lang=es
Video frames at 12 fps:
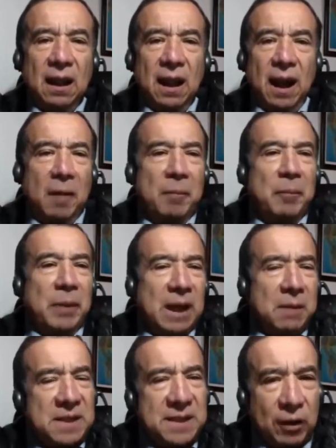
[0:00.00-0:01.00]

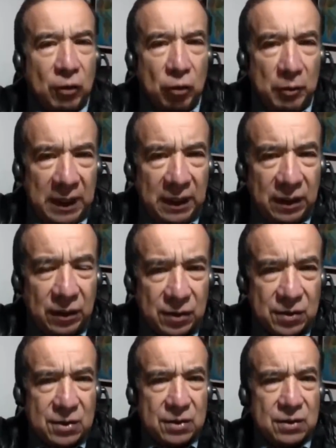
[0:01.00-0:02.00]
amplié mis
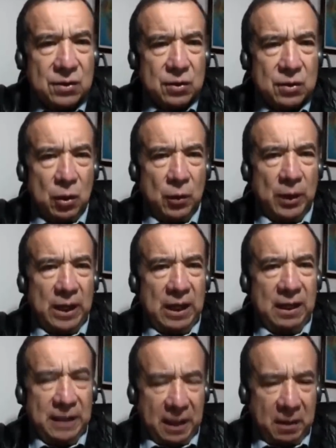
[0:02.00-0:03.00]
argumentos sobre
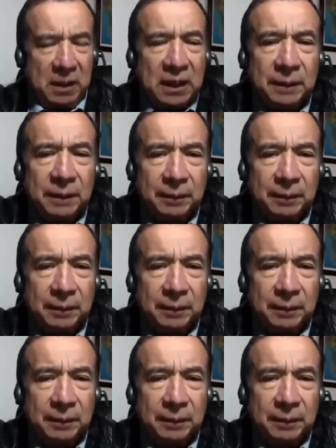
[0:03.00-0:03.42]
el tema